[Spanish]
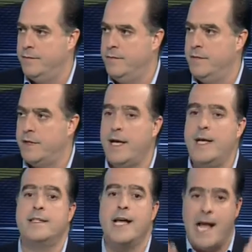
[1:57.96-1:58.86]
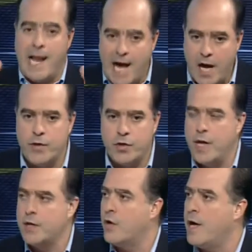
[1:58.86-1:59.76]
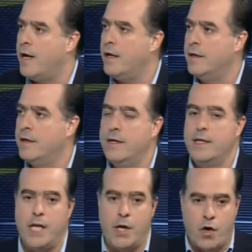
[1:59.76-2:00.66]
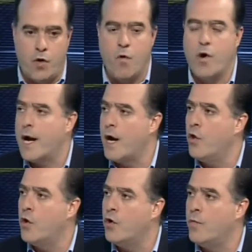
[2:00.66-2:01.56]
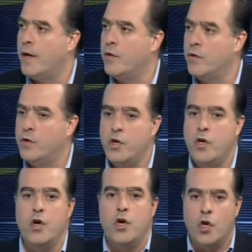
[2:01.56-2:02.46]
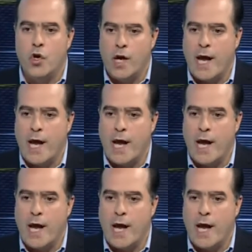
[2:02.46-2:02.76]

que es el árbitro electoral debe convocar a los dos comandos, lograr